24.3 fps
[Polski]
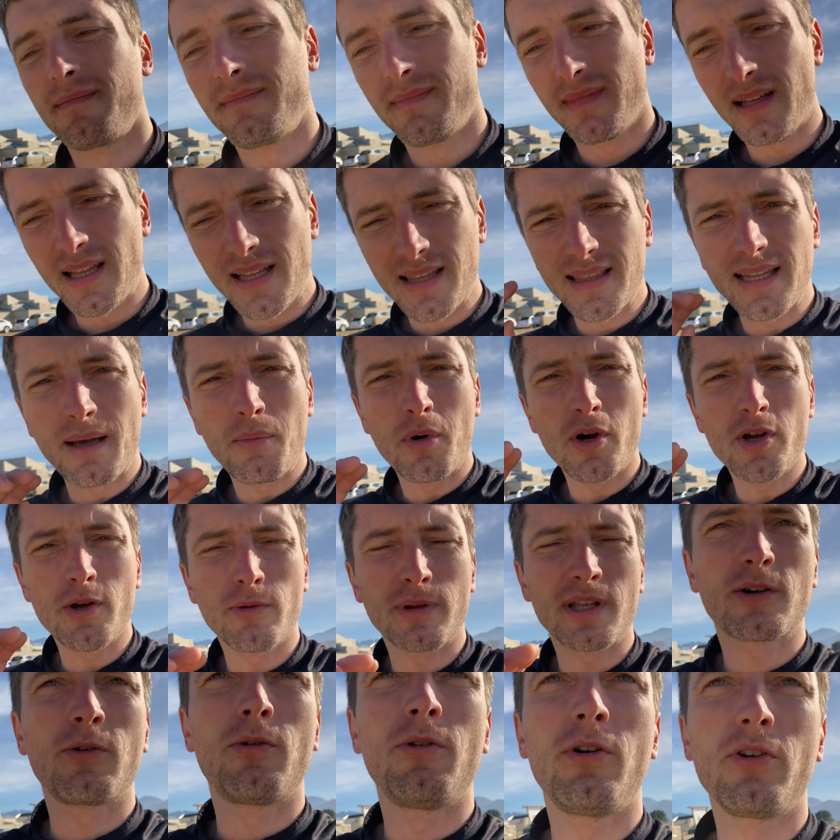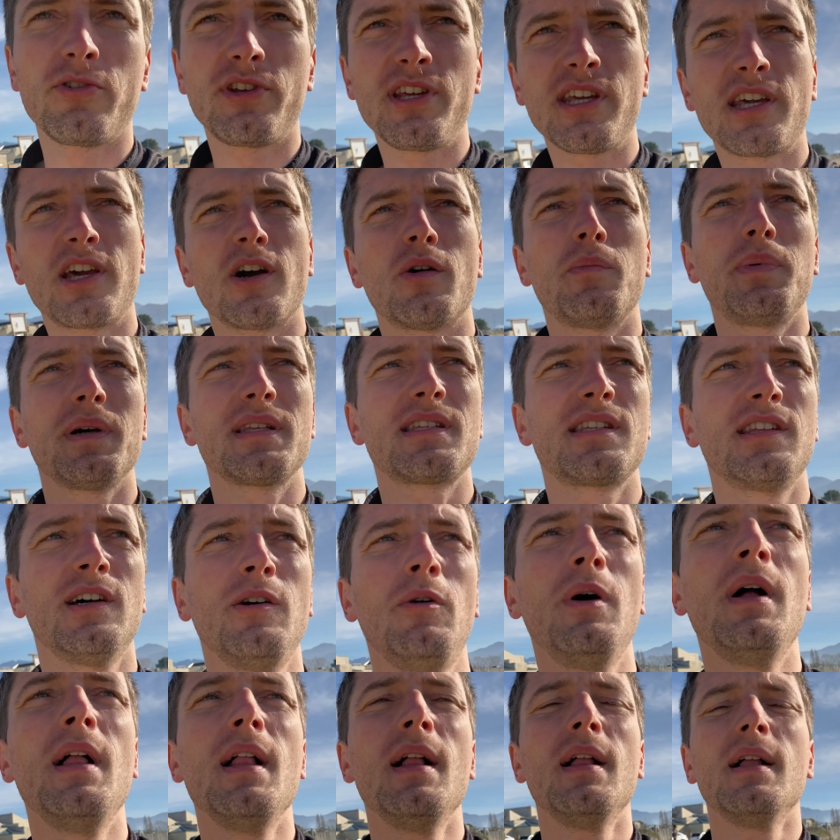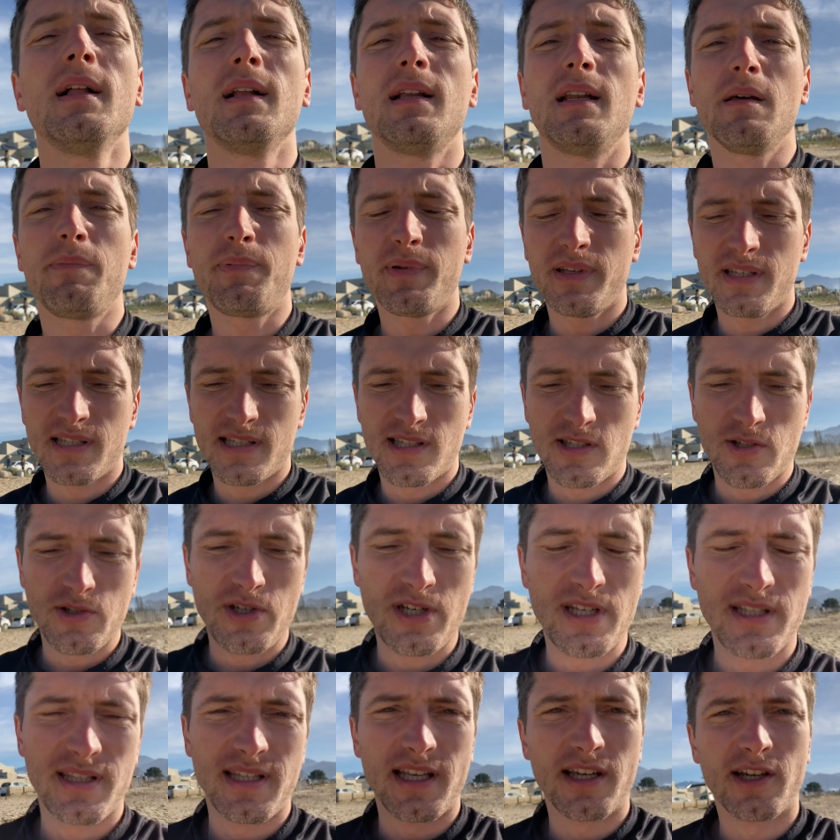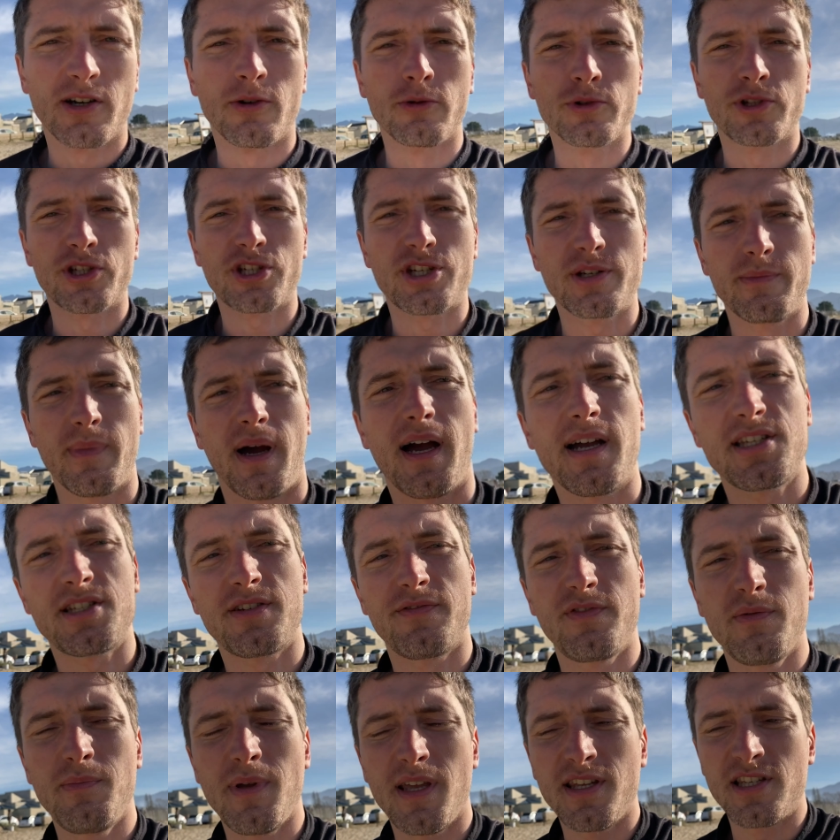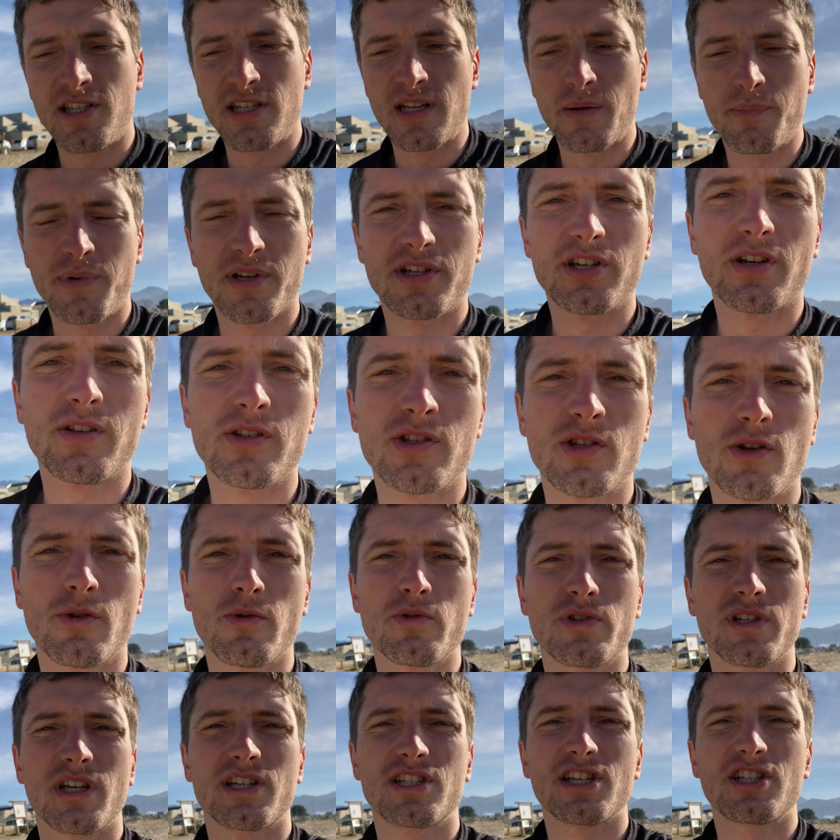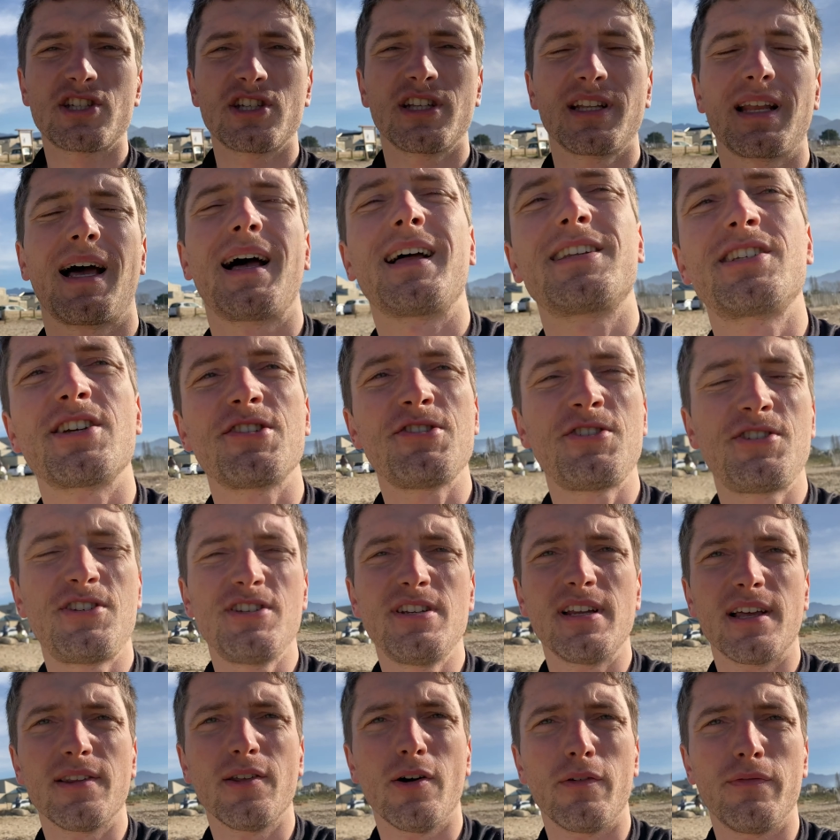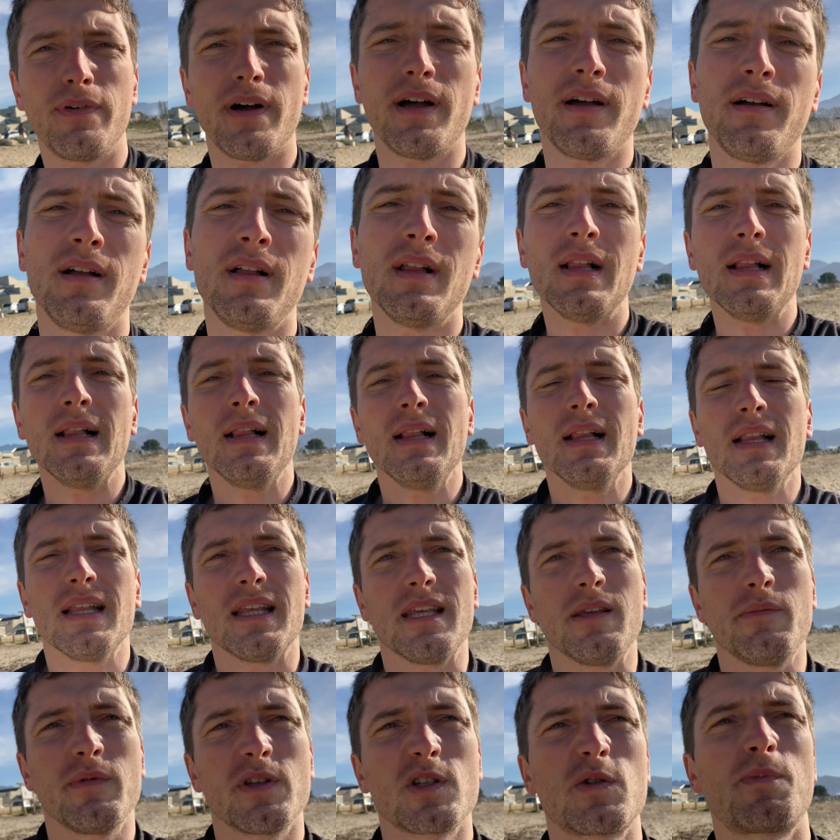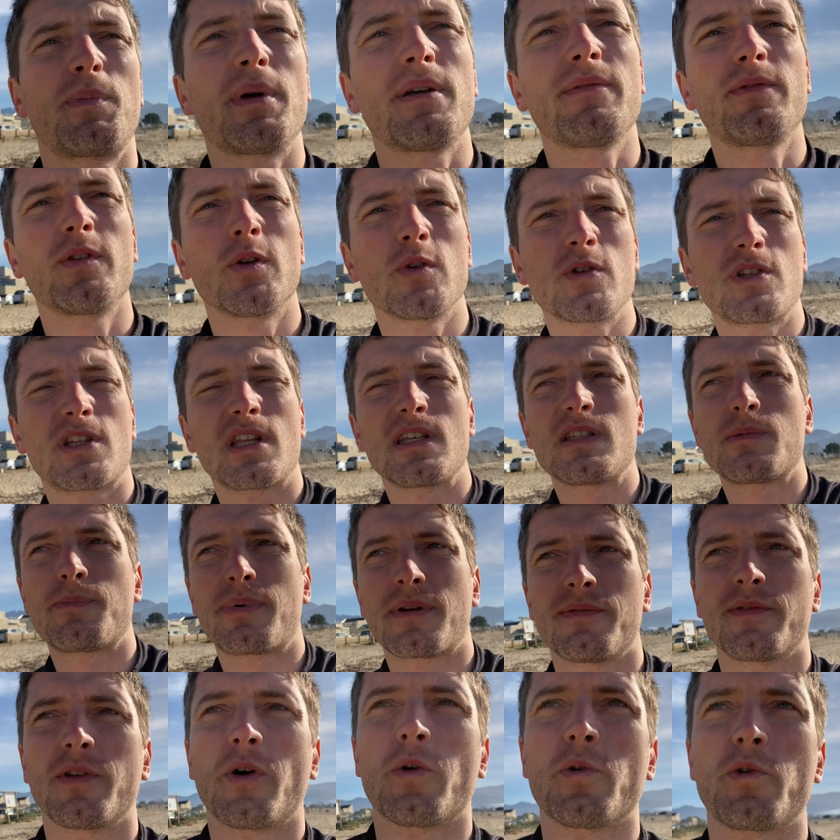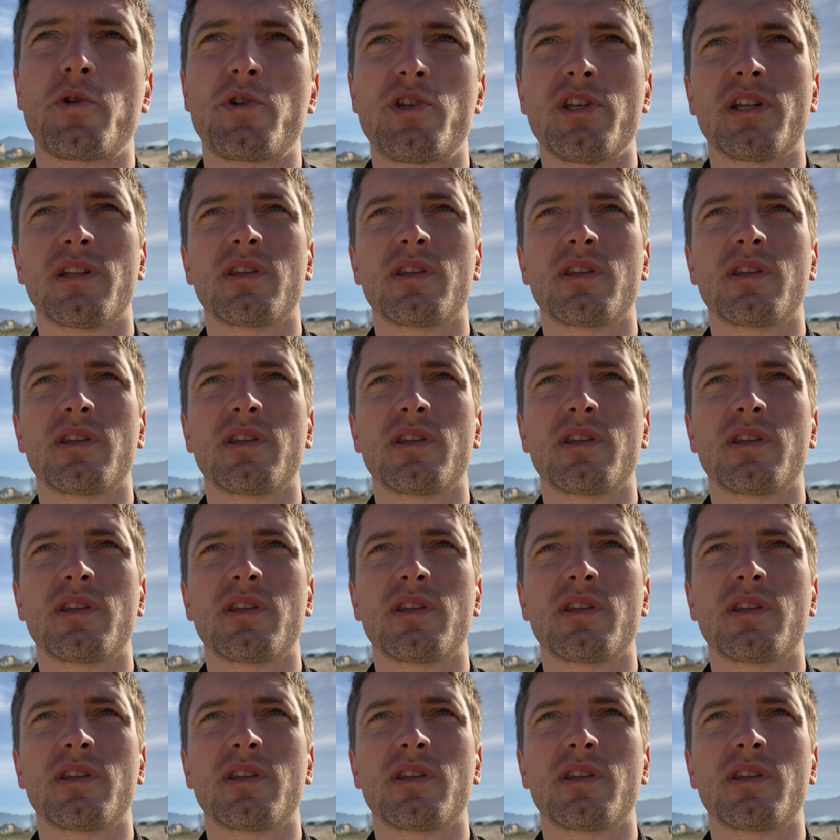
no, na moją taką logikę obecną, lepiej jest coś jednego utrzymać, wymienić na bieżąco różne rzeczy na części na nowe i mieć pewność tej sprawności.